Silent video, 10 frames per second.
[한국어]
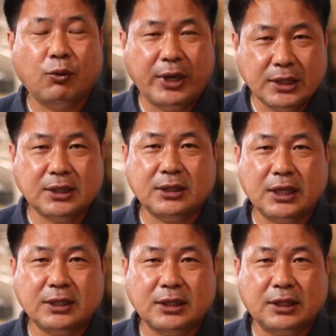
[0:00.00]
웨이스트
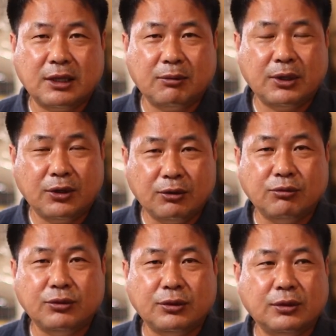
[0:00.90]
샷이기 때문에
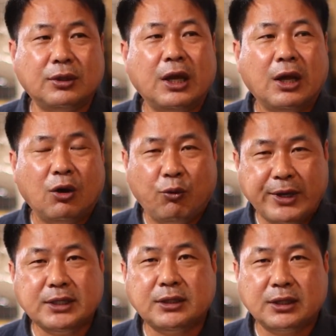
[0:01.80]
여러분들은
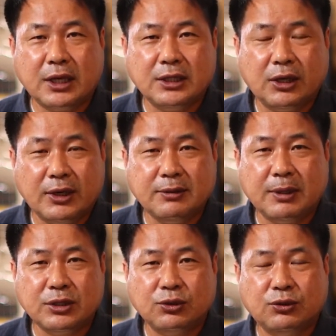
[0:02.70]
웨스트 샷이라고 하지
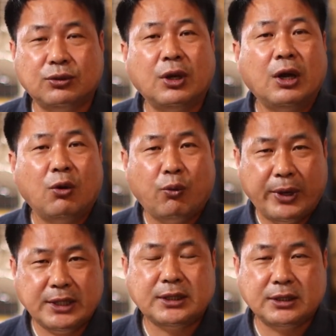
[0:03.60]
마시고
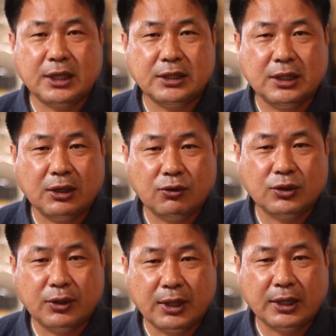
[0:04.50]
웨이스트 샷이라고
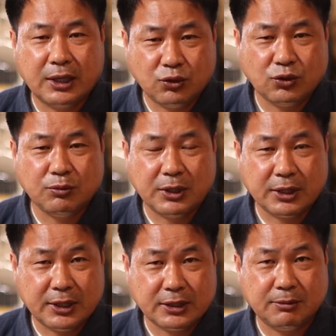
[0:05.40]
정확하게 해주시면 될
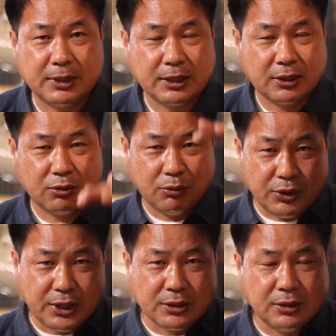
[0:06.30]
것 같습니다. 그리고
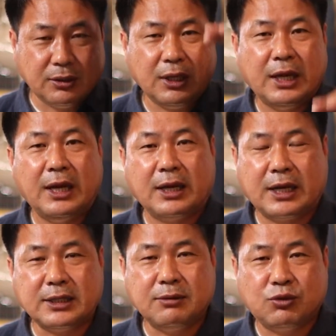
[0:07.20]
머리에서
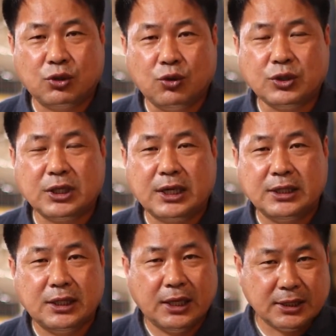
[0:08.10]
가슴, 즉
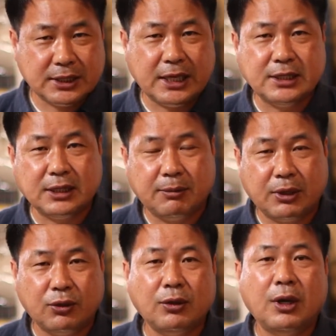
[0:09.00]
꼭지까지의 사이즈가
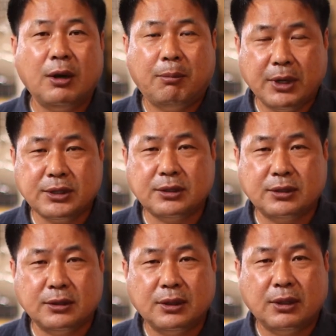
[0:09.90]
바로 버스트,